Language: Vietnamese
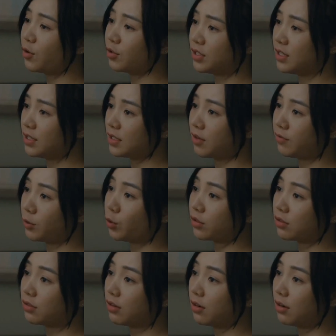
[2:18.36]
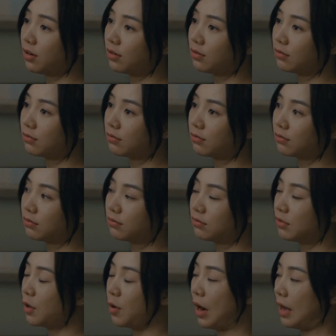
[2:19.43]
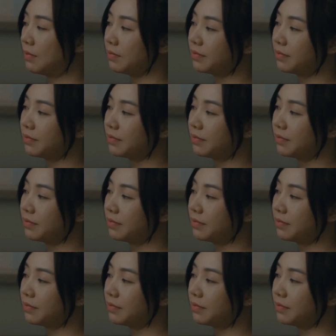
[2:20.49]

Điều trị sau phẫu thuật nữa cơ Nhiều